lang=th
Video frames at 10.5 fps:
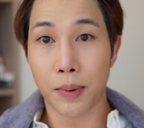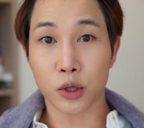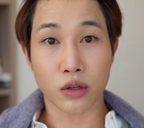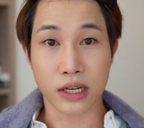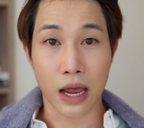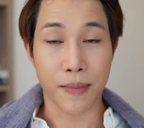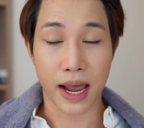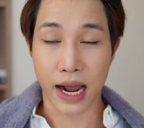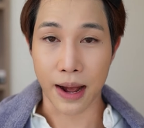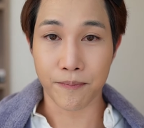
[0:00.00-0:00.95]
พี่เพิ่งตกใจไป
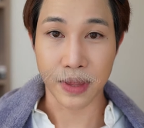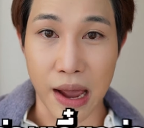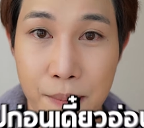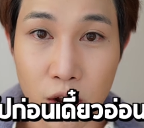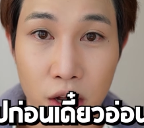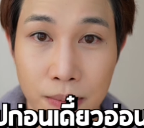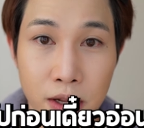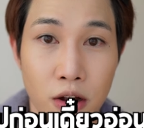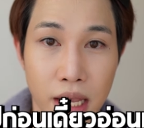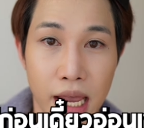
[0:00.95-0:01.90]
ครับแต่งไปก่อนเดี๋ยว
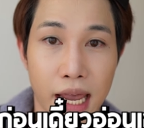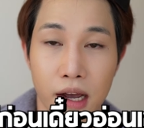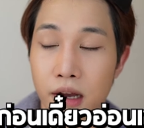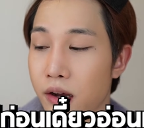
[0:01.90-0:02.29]
มันอ่อนเอง